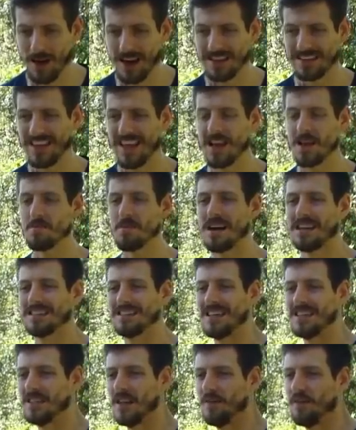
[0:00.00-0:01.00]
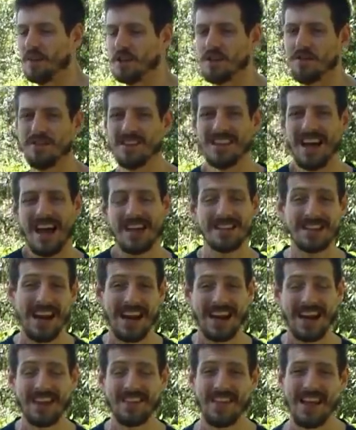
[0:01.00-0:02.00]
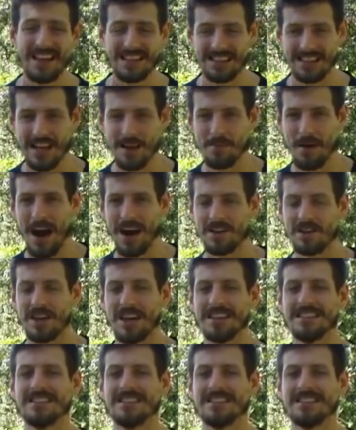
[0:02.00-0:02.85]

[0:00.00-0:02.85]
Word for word: para terem bastante efetividade na cadeia cinemática,